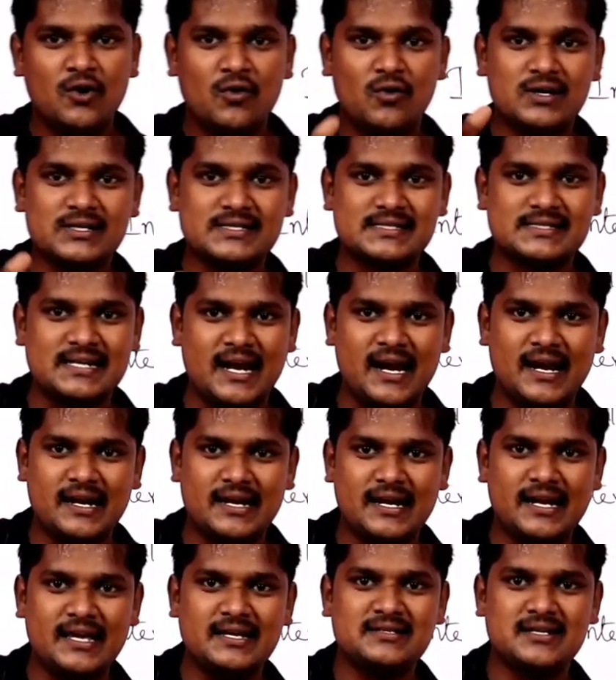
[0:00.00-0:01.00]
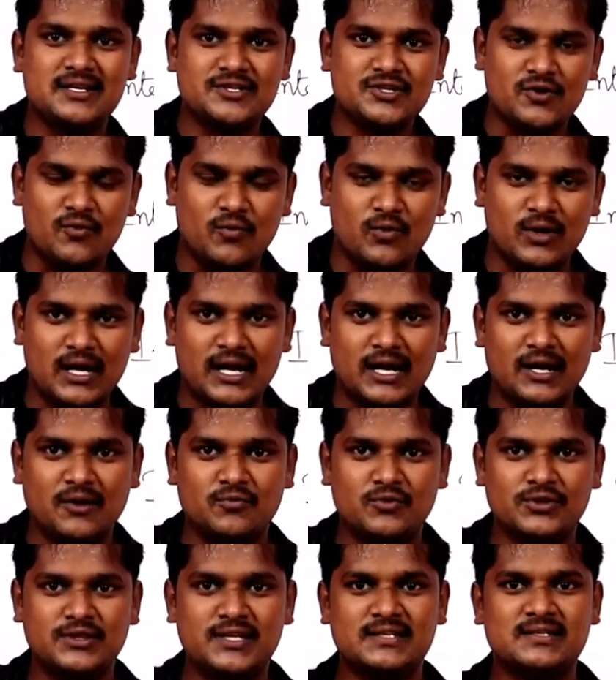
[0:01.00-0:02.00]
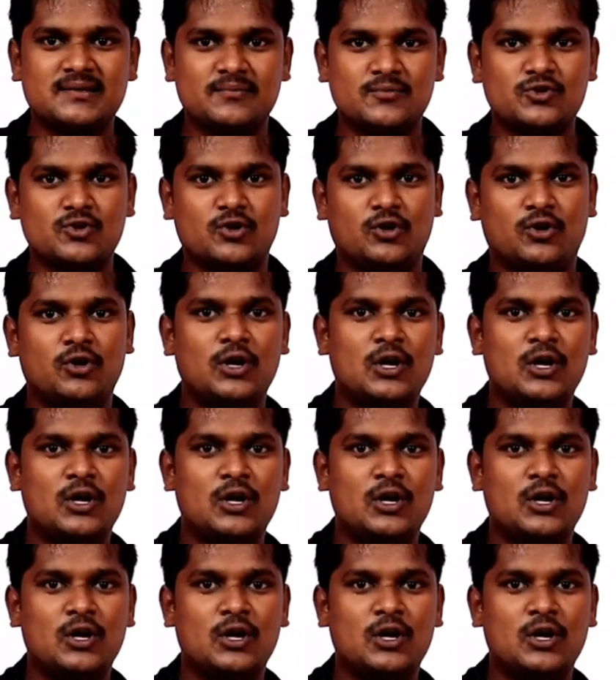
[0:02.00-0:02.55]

ఒక స్టాండర్డైజేషన్ ఉండాలనే ఉద్దేశంతో